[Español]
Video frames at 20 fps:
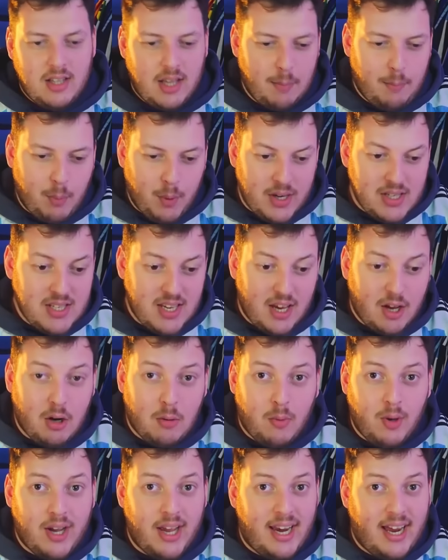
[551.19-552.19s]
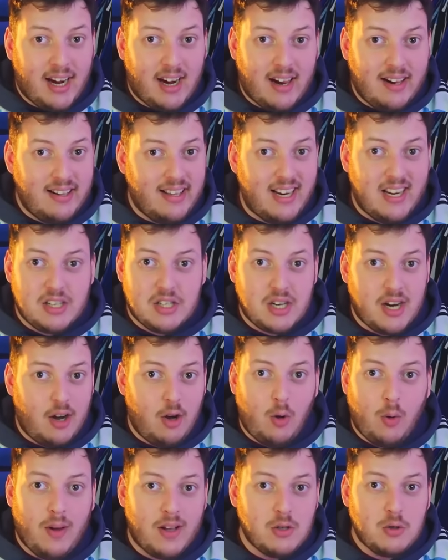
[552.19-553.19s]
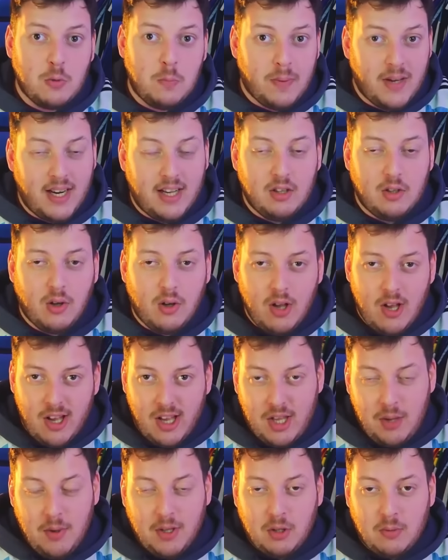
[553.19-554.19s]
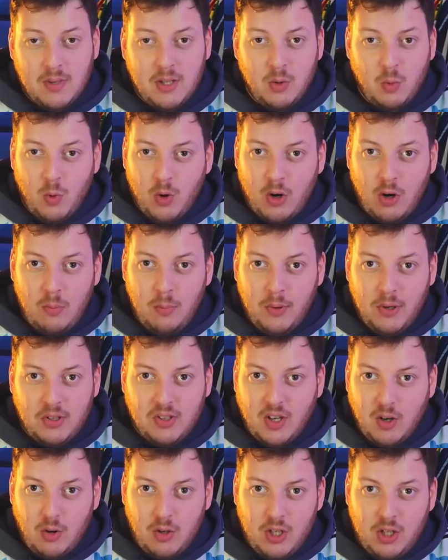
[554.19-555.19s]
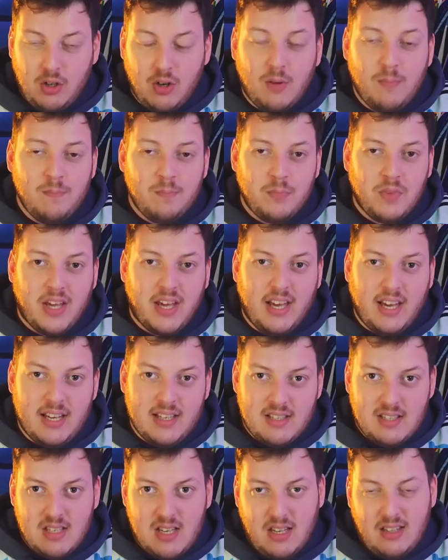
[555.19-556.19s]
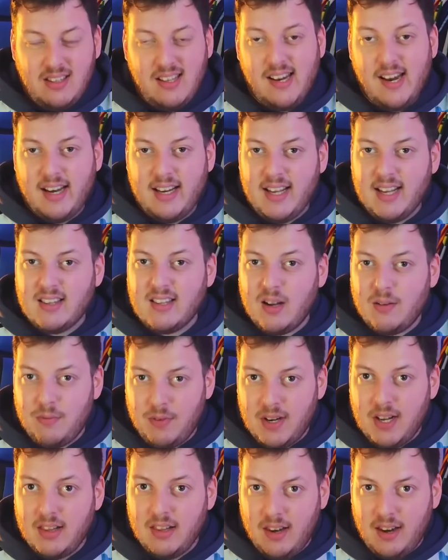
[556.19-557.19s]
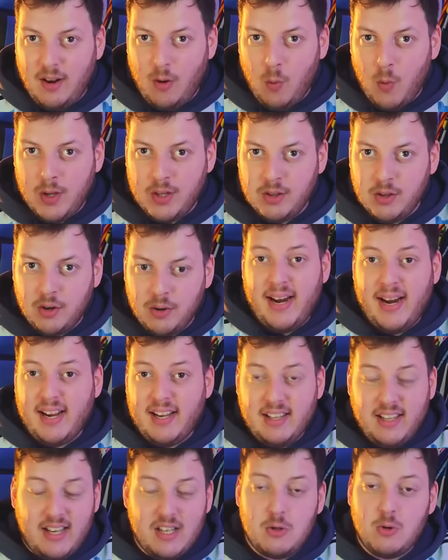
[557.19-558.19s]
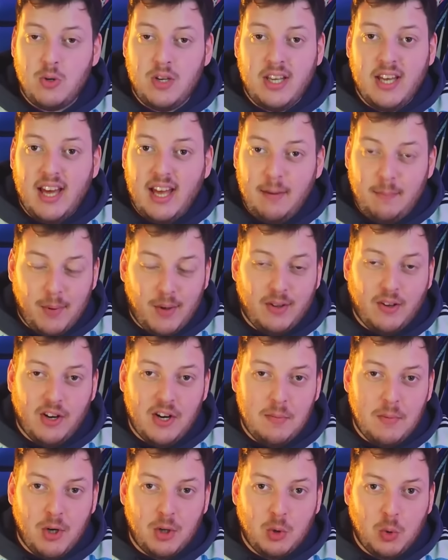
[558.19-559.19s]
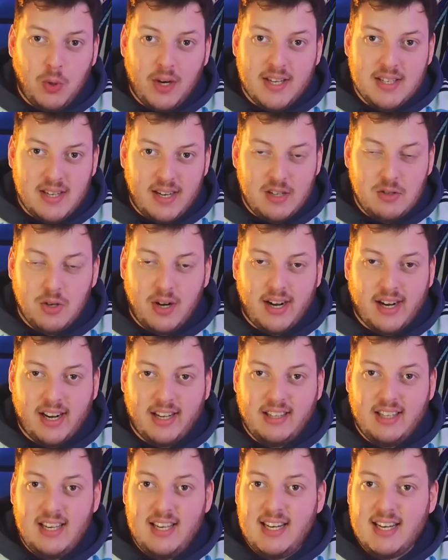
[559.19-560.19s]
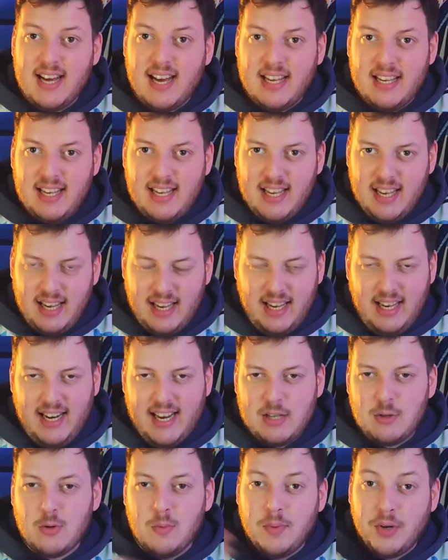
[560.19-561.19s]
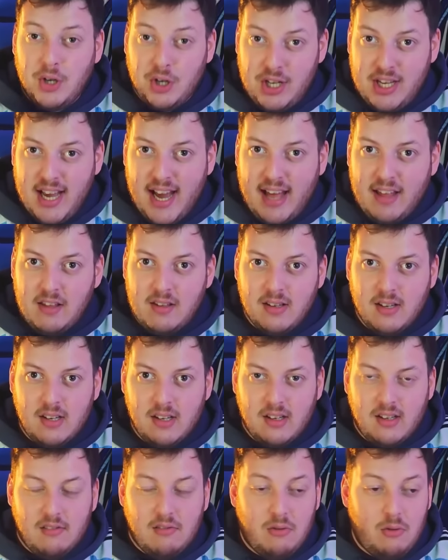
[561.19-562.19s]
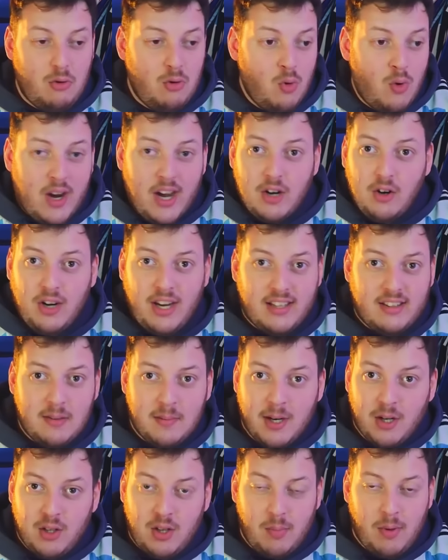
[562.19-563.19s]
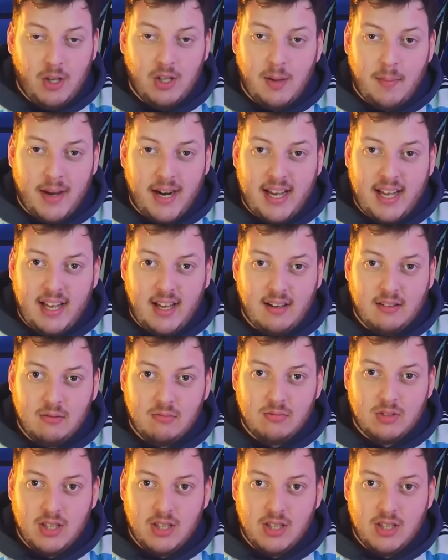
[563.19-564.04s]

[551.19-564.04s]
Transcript: Después es como que la Argentina ya los va superando y va tomando un rol protagónico que se estiraría hasta el final del encuentro. Para que te des una idea del protagonismo que tuvo la selección argentina y, la superioridad, nunca nos lastimaron de pelota parada.